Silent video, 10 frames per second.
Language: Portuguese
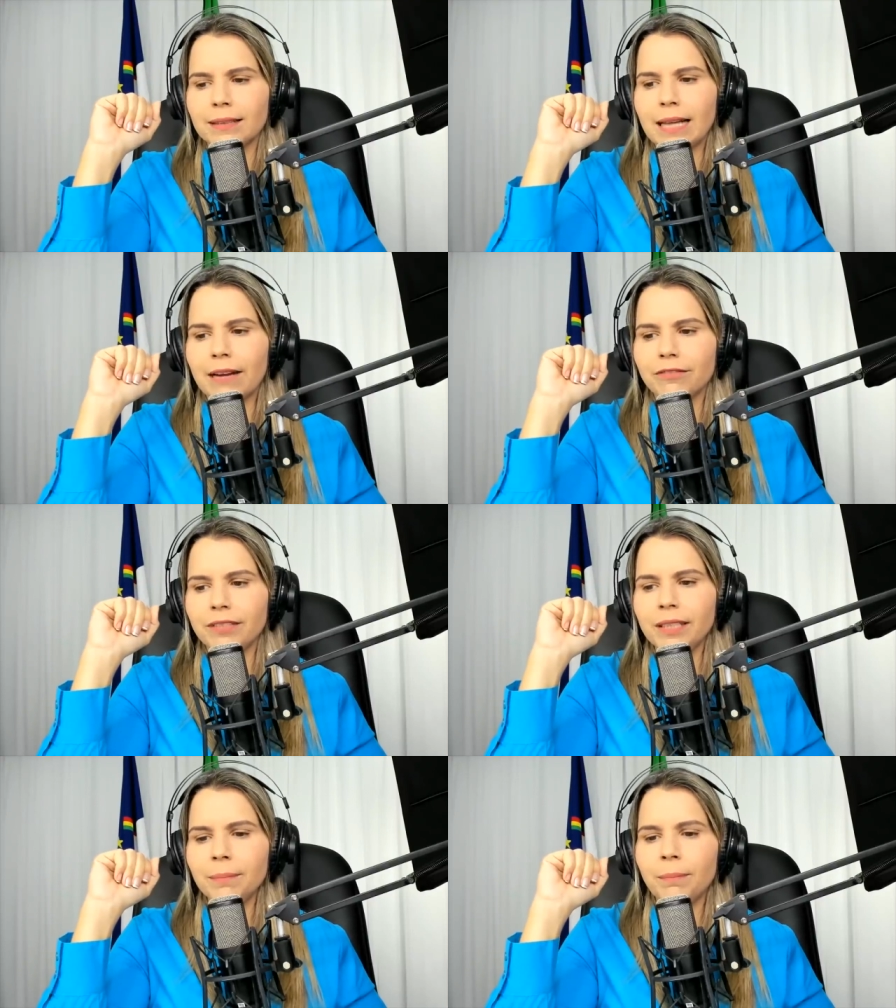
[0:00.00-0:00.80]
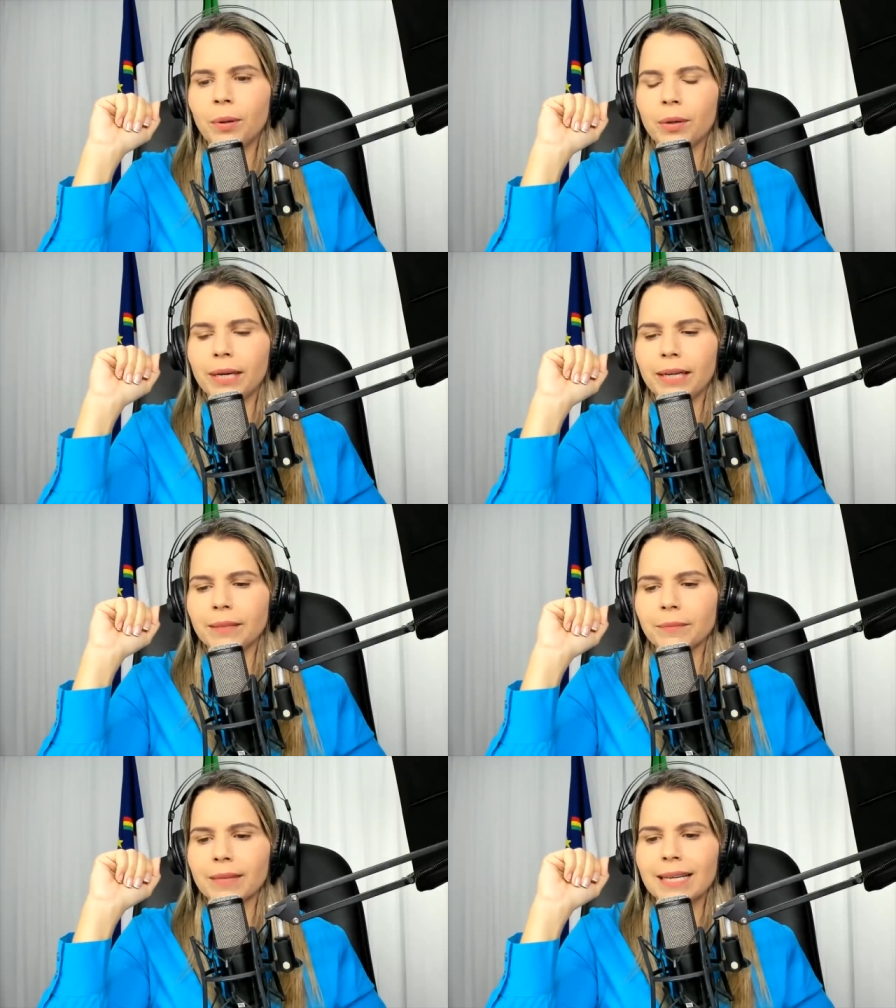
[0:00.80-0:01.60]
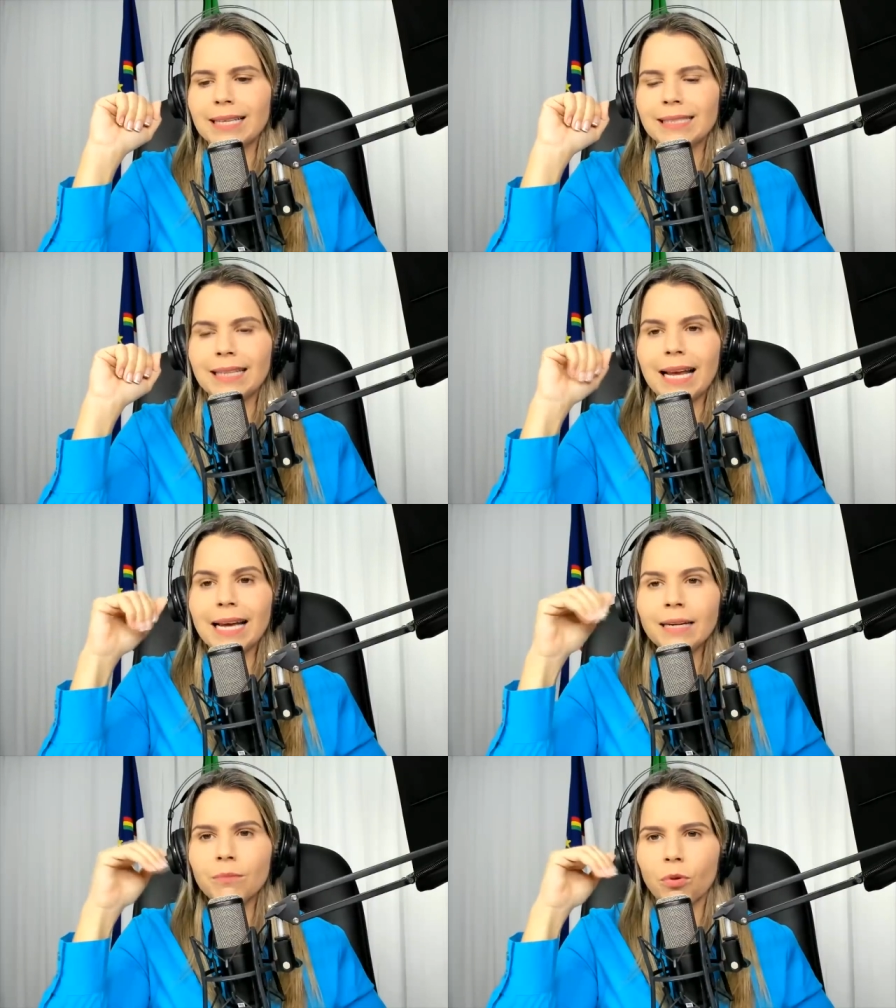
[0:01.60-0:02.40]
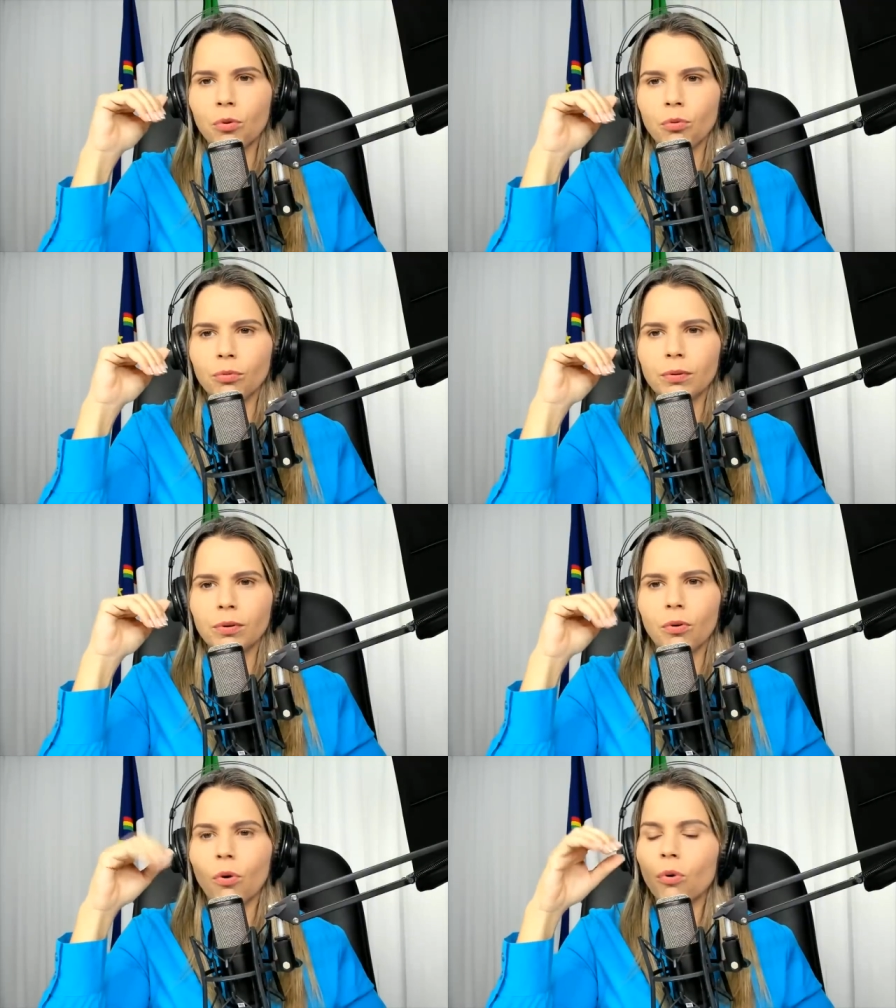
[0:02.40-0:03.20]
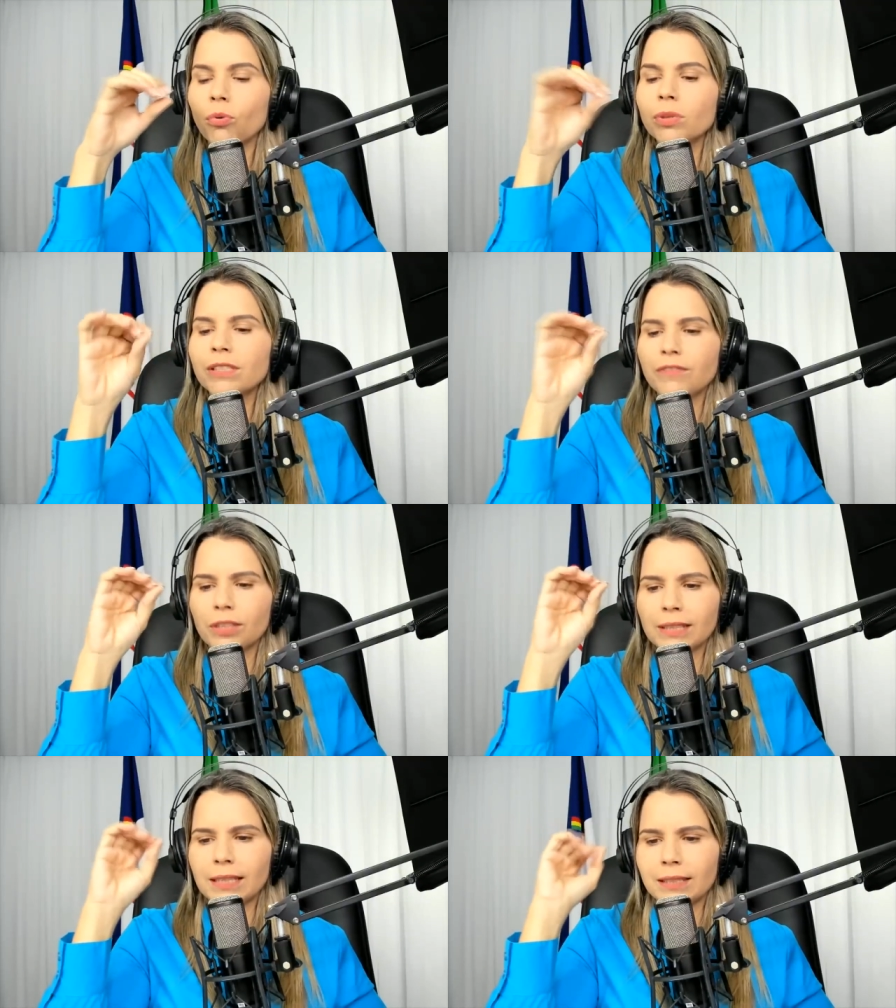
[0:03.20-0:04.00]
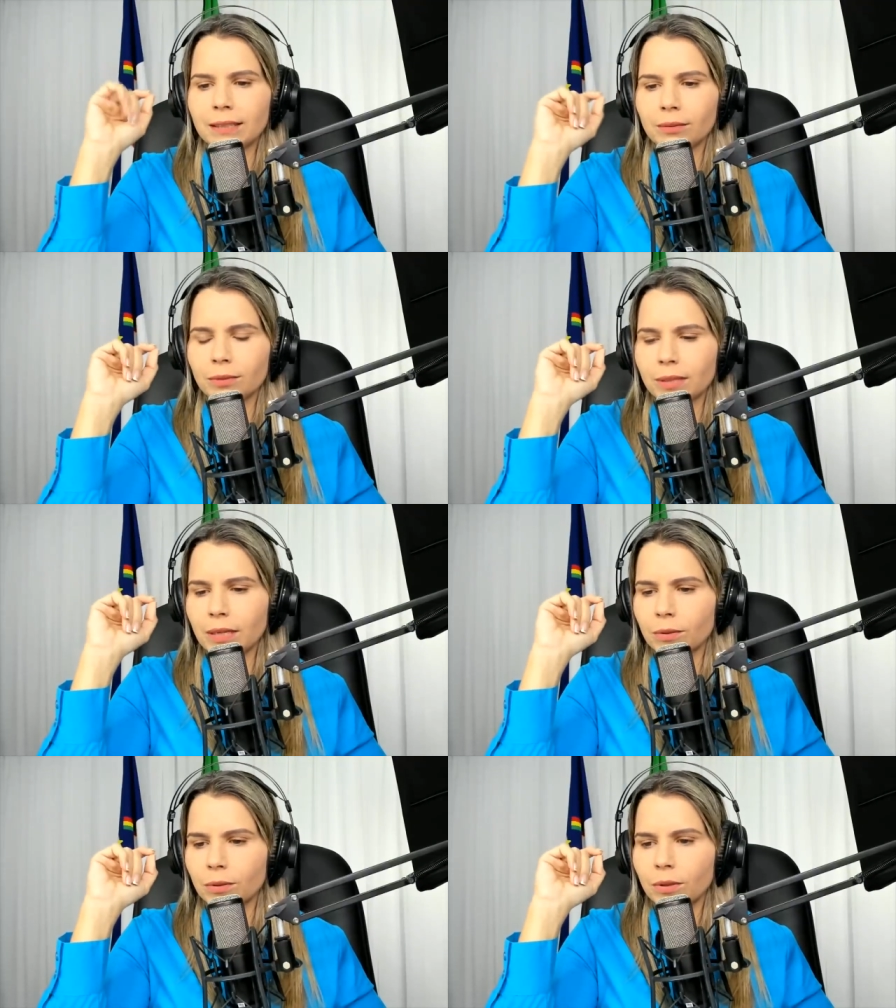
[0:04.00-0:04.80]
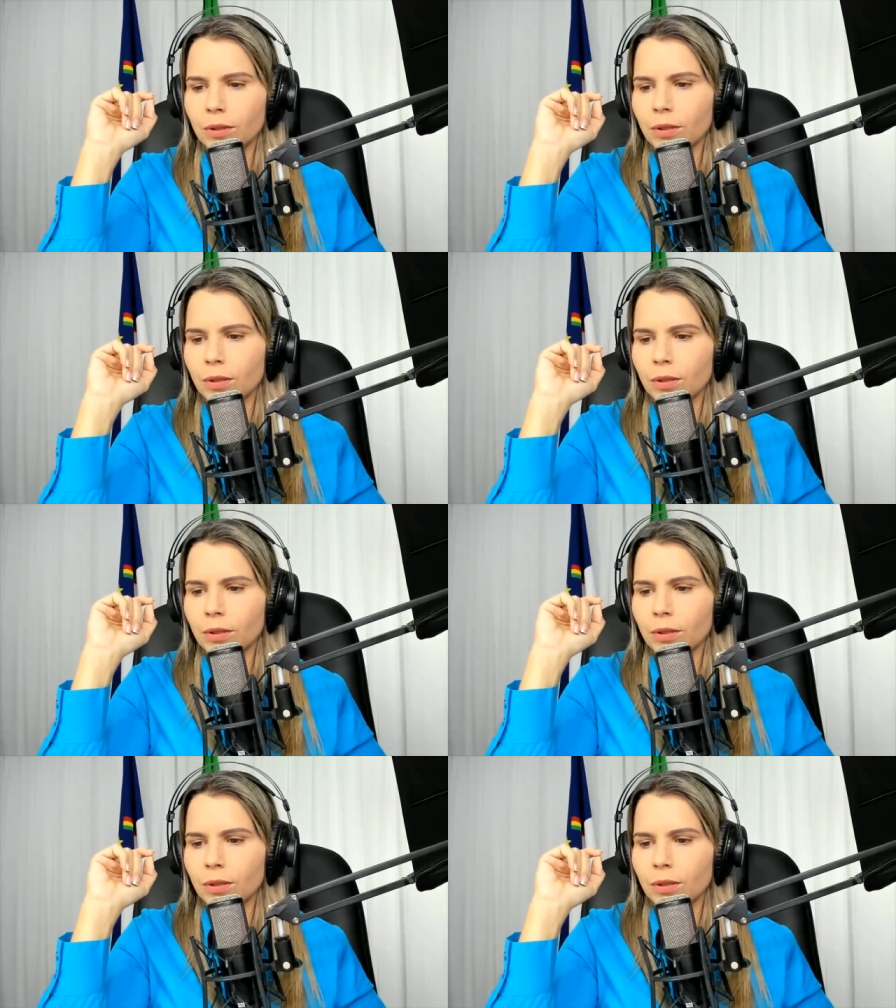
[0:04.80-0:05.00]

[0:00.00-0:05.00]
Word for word: Davi, porém, se reanimou ou se fortaleceu no Senhor,